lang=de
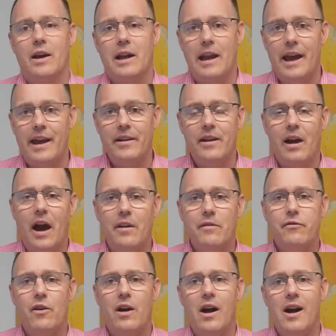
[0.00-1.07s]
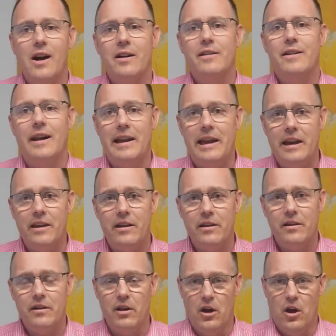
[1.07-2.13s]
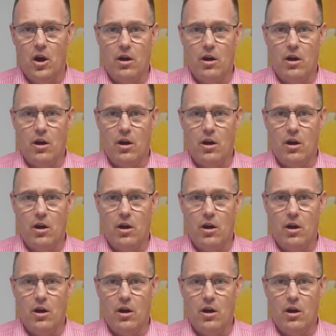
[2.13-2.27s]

kleinen Anfrage der Linken